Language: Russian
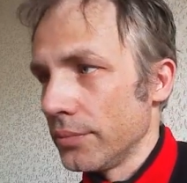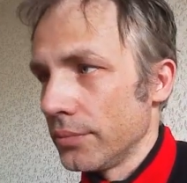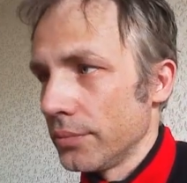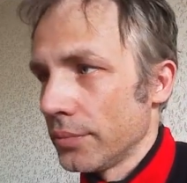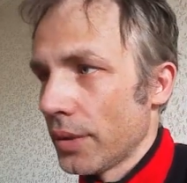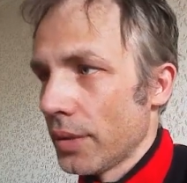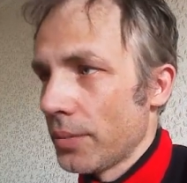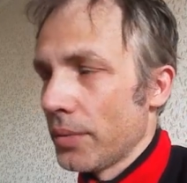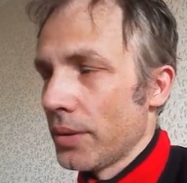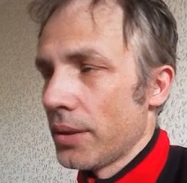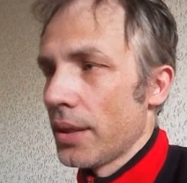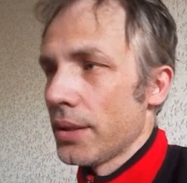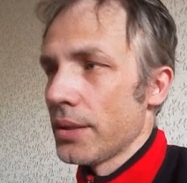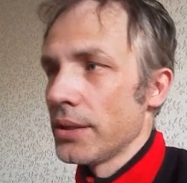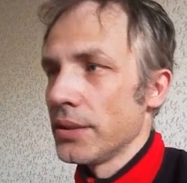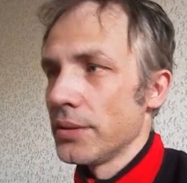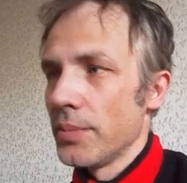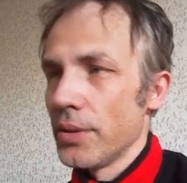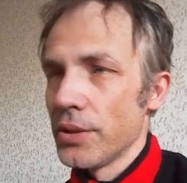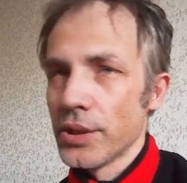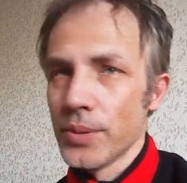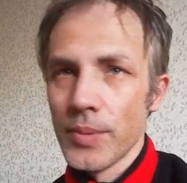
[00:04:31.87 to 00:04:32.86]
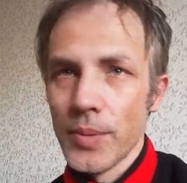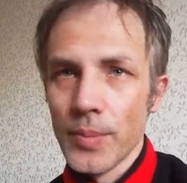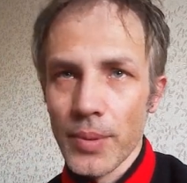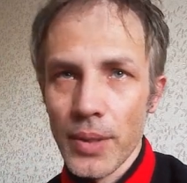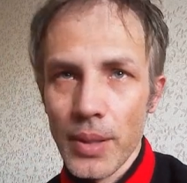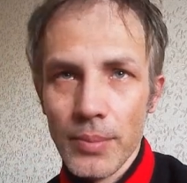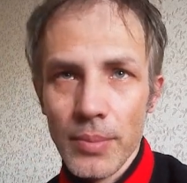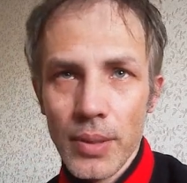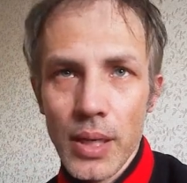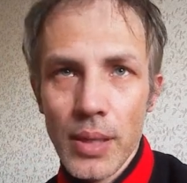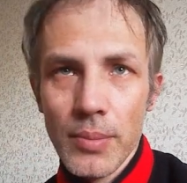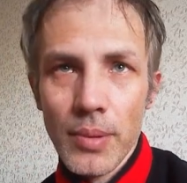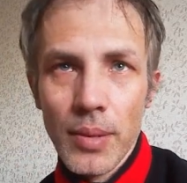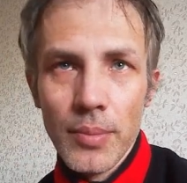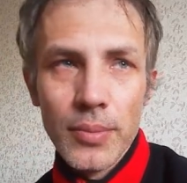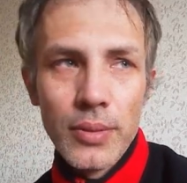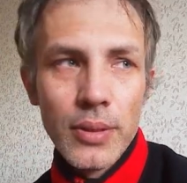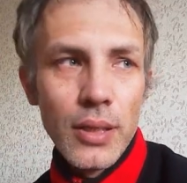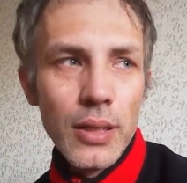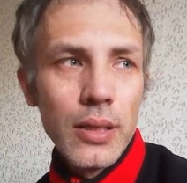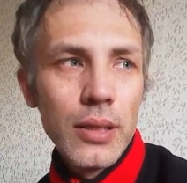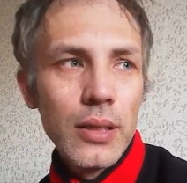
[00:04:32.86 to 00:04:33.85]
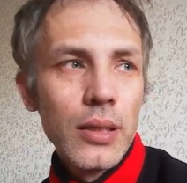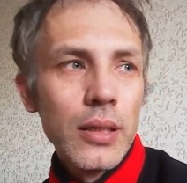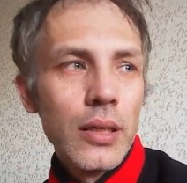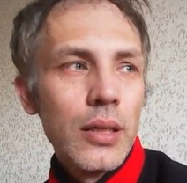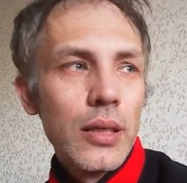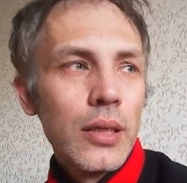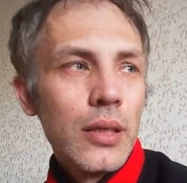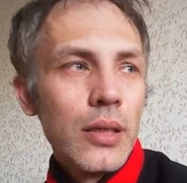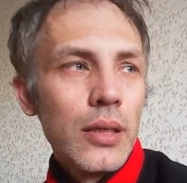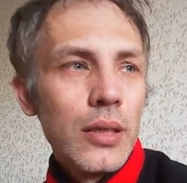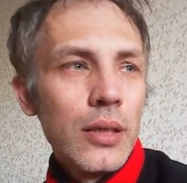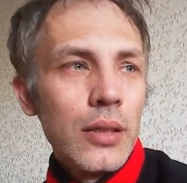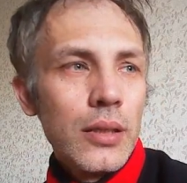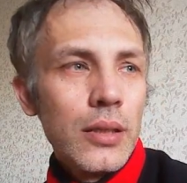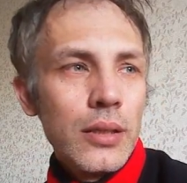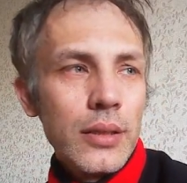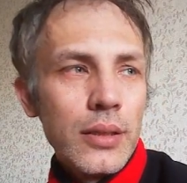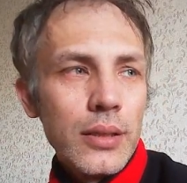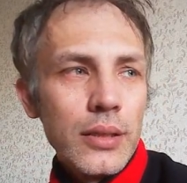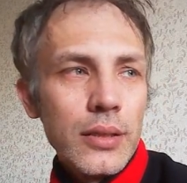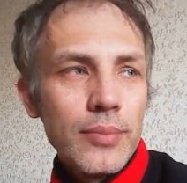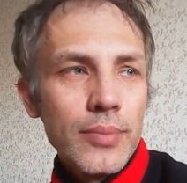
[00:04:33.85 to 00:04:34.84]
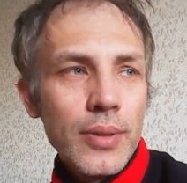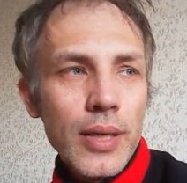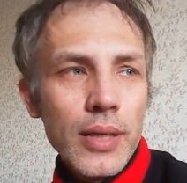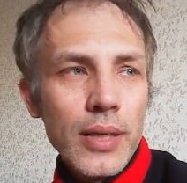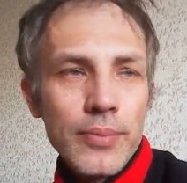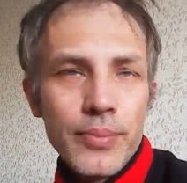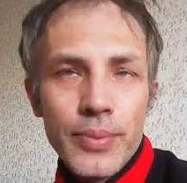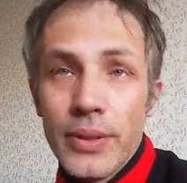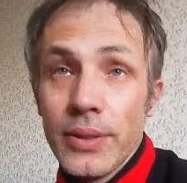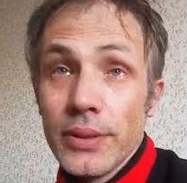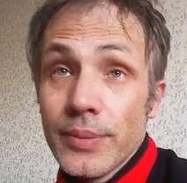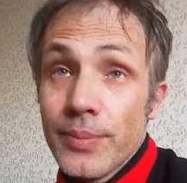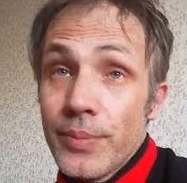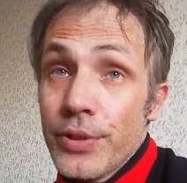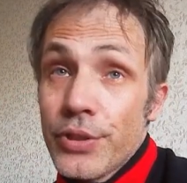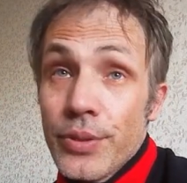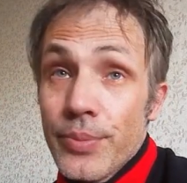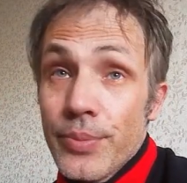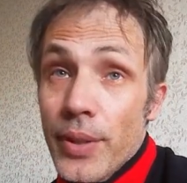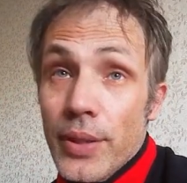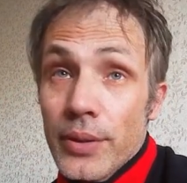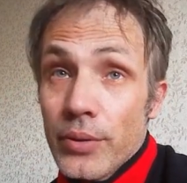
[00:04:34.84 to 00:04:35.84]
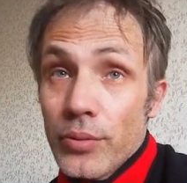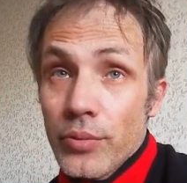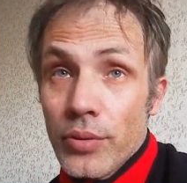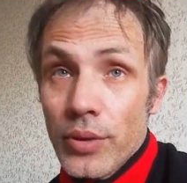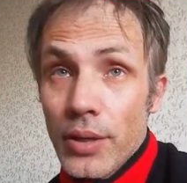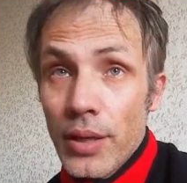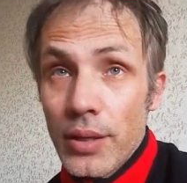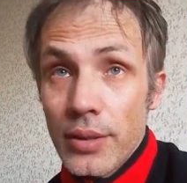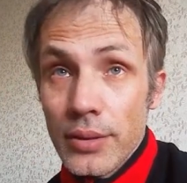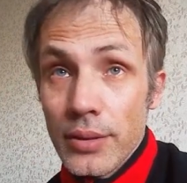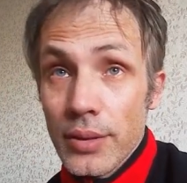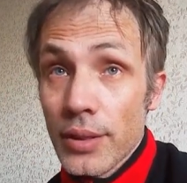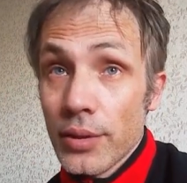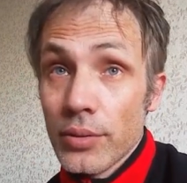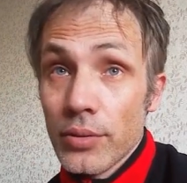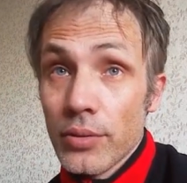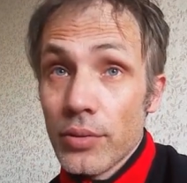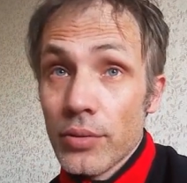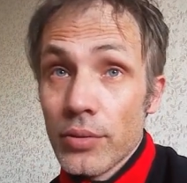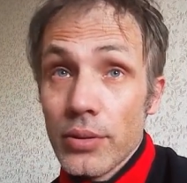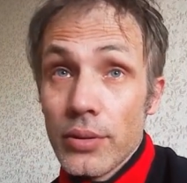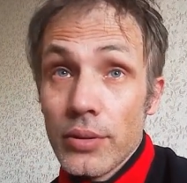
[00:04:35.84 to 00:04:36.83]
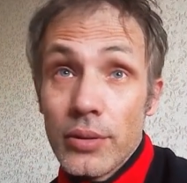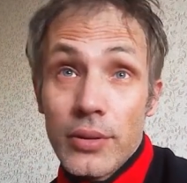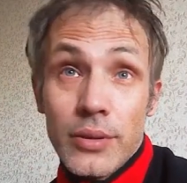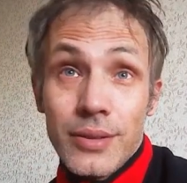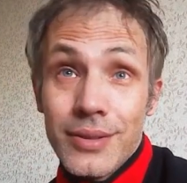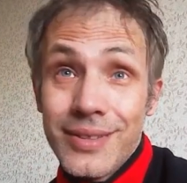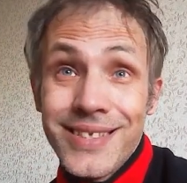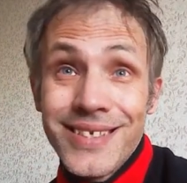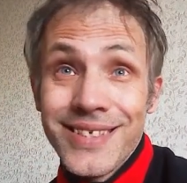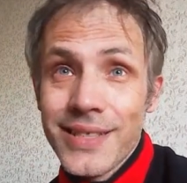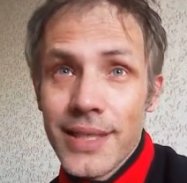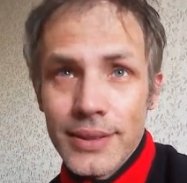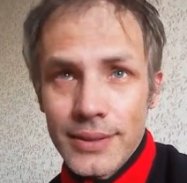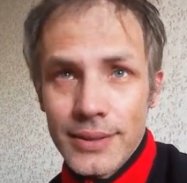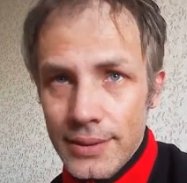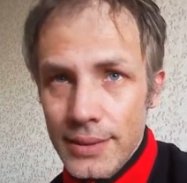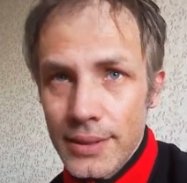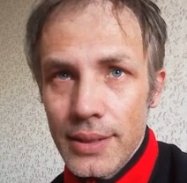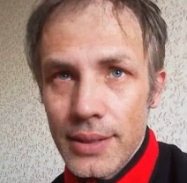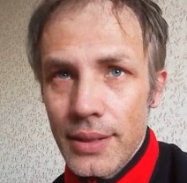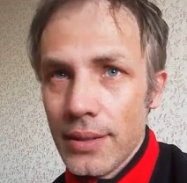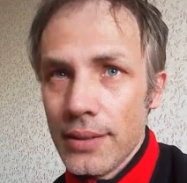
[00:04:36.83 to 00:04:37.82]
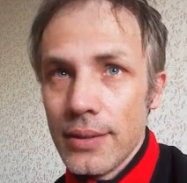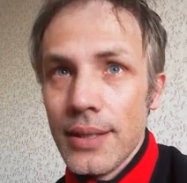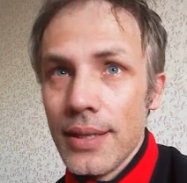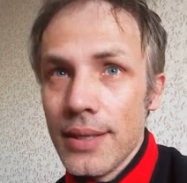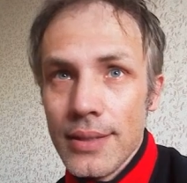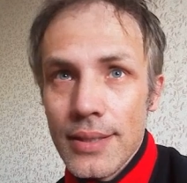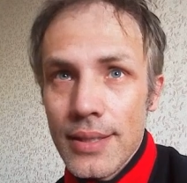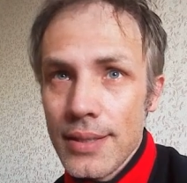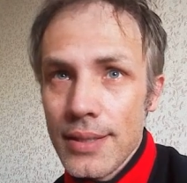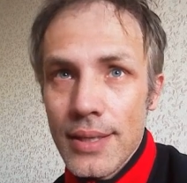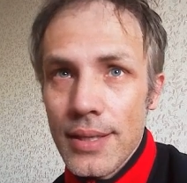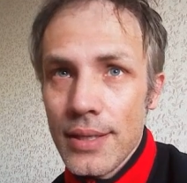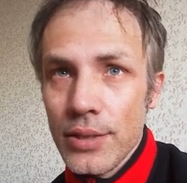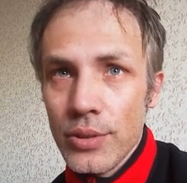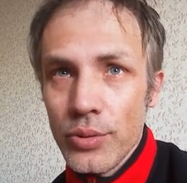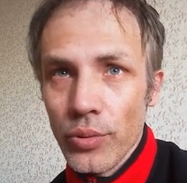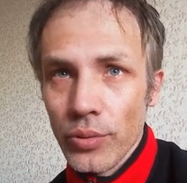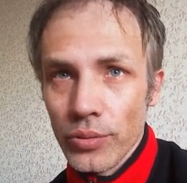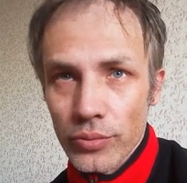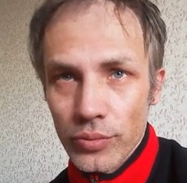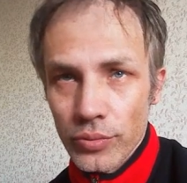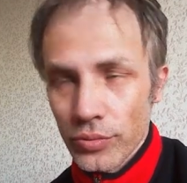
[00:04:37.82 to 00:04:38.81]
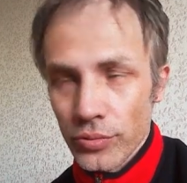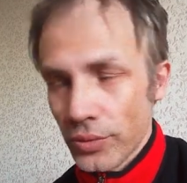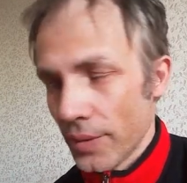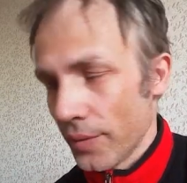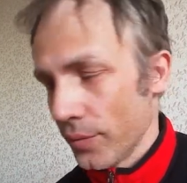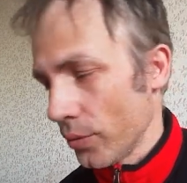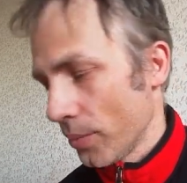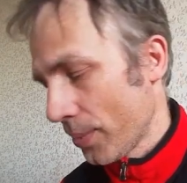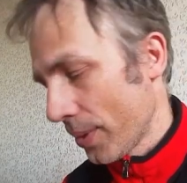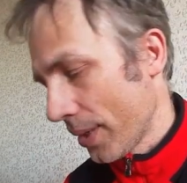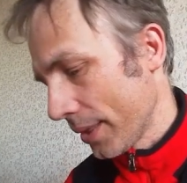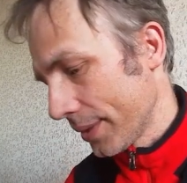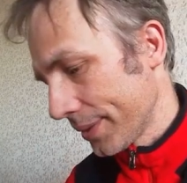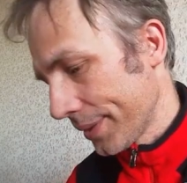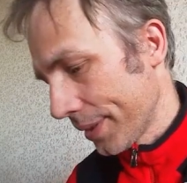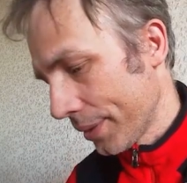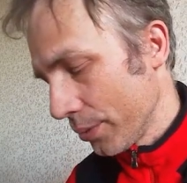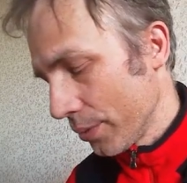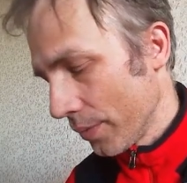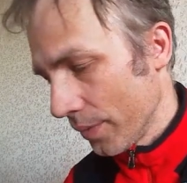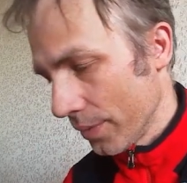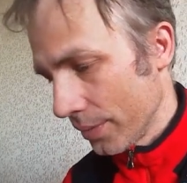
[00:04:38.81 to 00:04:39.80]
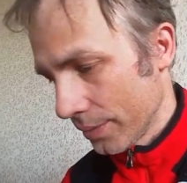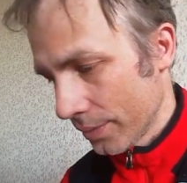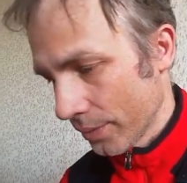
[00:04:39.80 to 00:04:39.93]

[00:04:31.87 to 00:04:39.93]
там игроки с большими проблемами, да, и их брали, в принципе, с чемпионата Украины, который сейчас не, не, не, не идет, он давно приостановлен.